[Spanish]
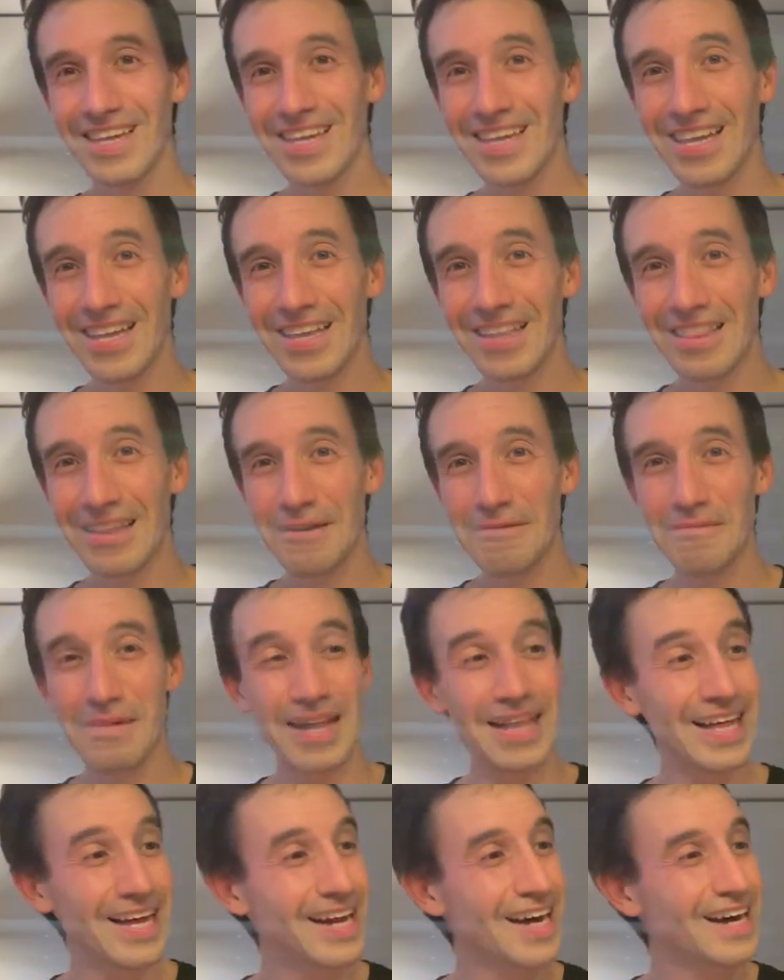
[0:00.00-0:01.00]
Es de
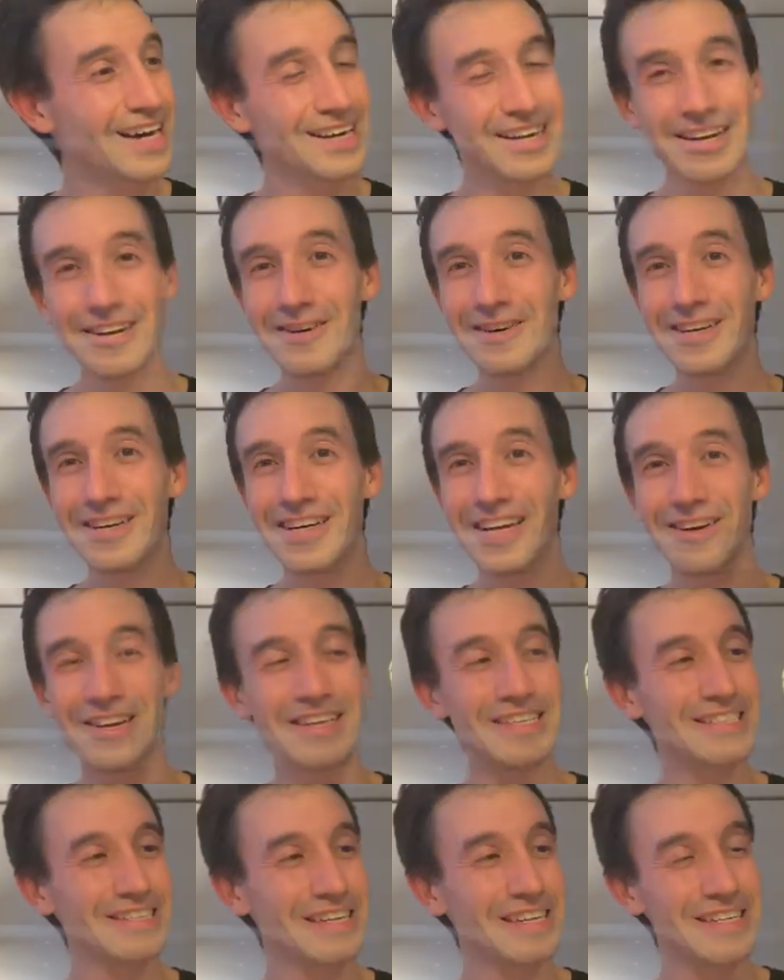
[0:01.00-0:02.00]
madera, creo, y
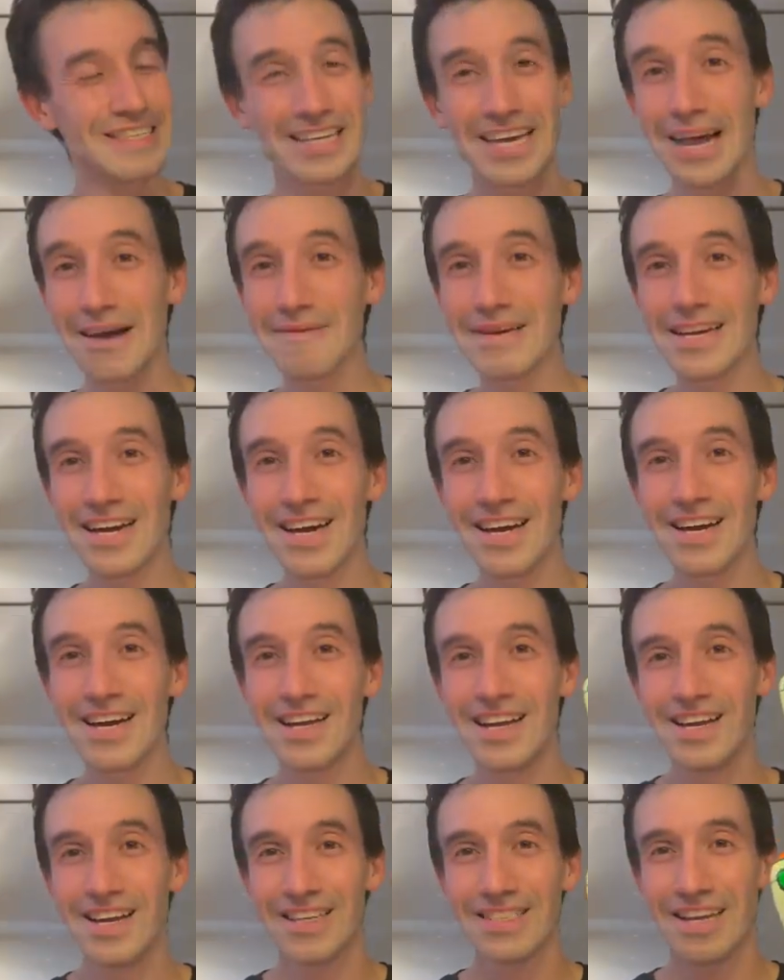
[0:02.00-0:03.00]
cerámica.
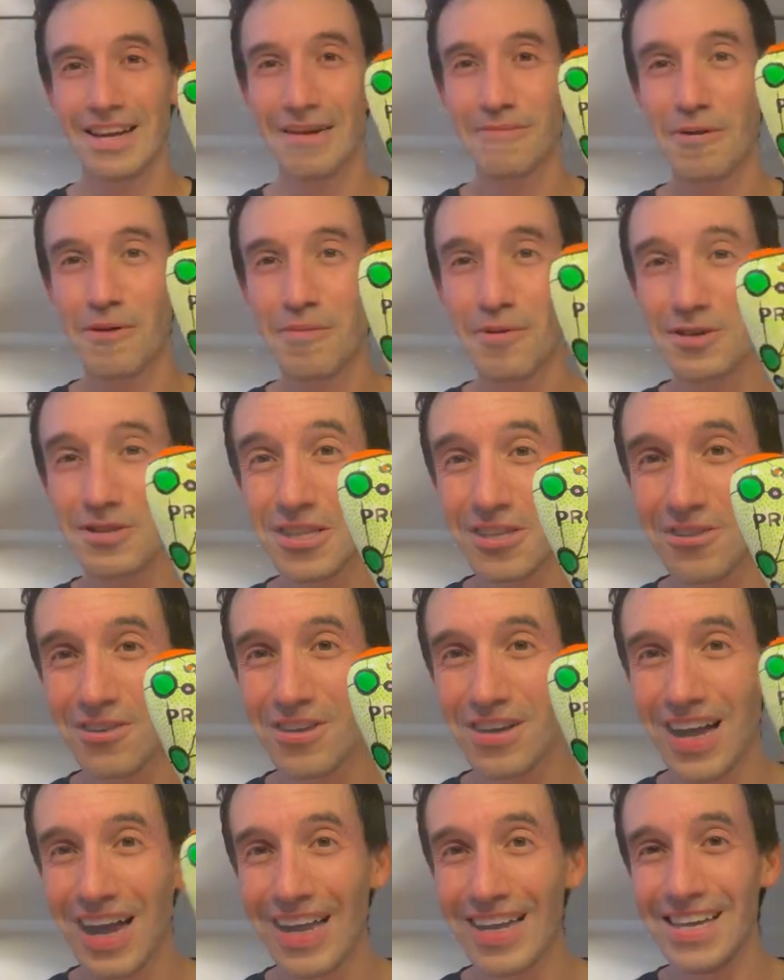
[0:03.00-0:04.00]
Sale
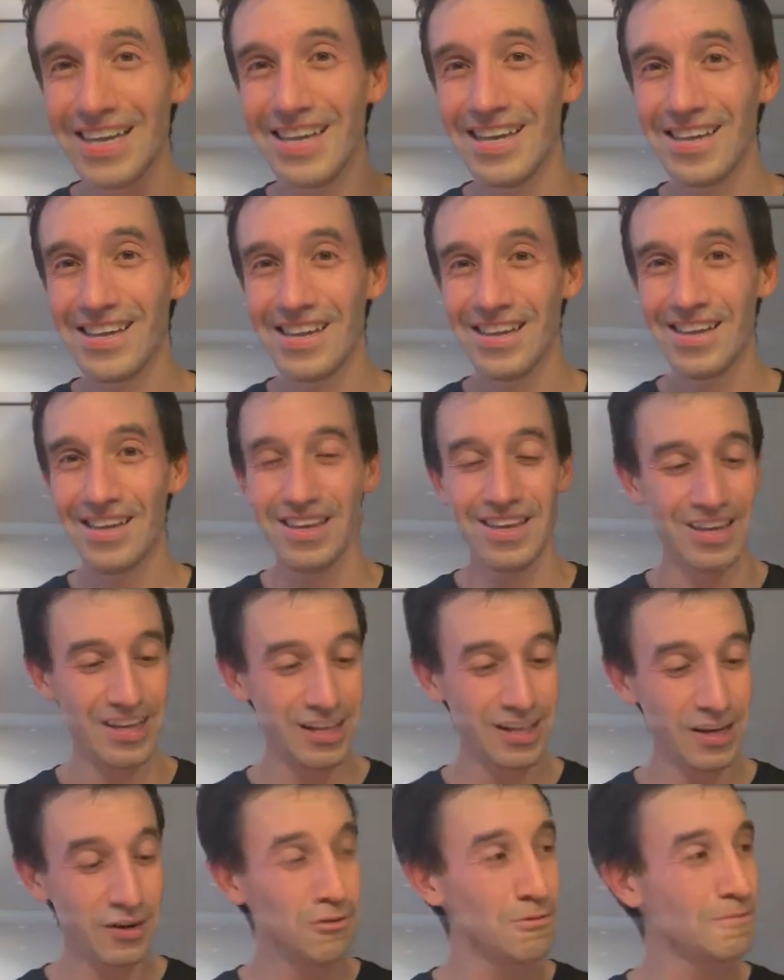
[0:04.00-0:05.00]
propósito ahí. Y
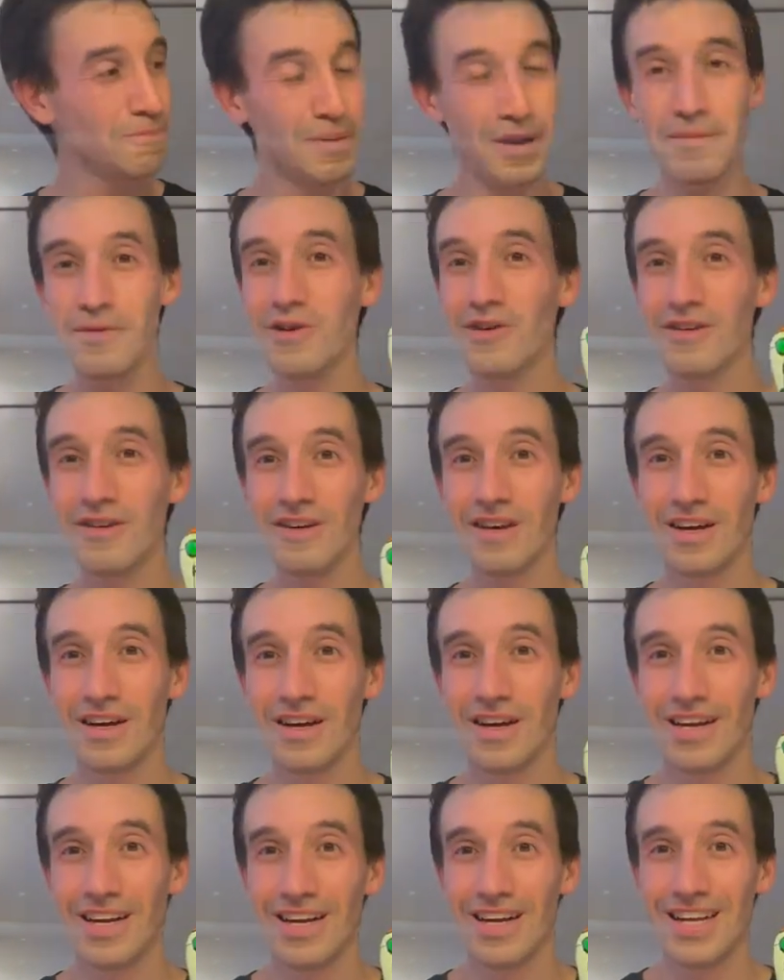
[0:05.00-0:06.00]
tengo un premio,
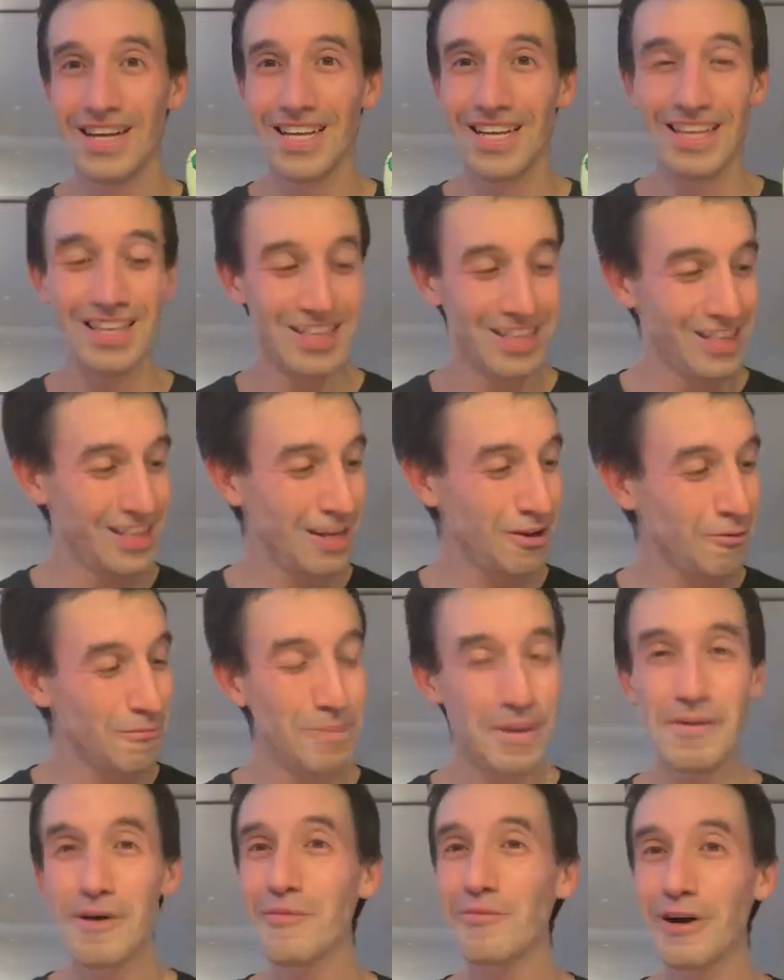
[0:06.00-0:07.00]
tengo un
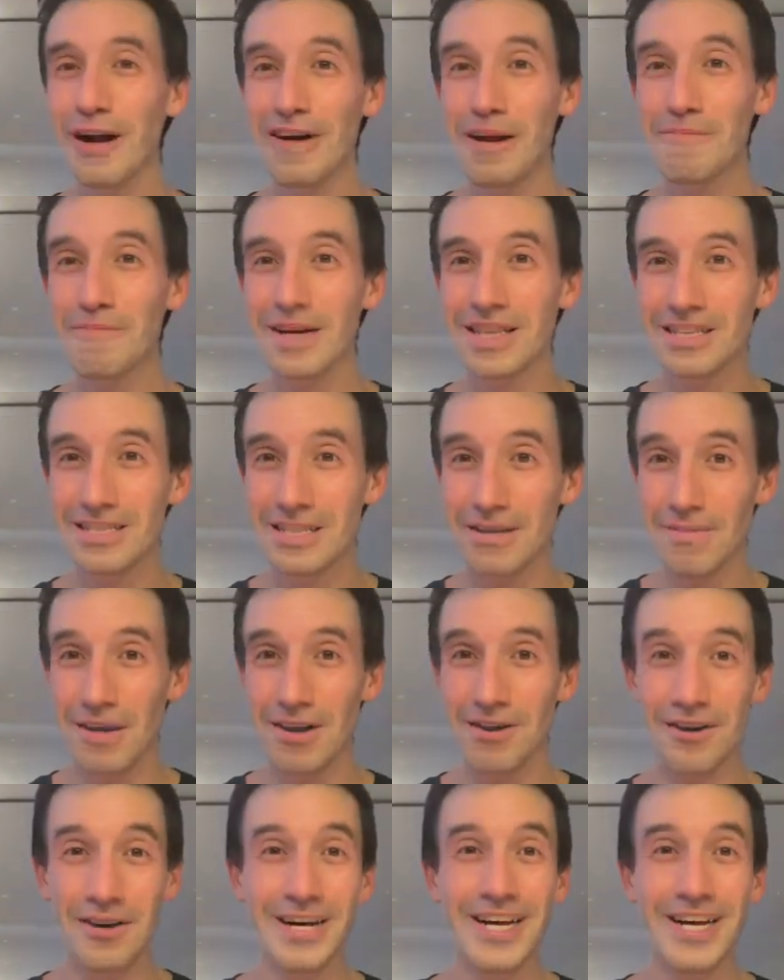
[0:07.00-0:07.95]
premio por haber participado.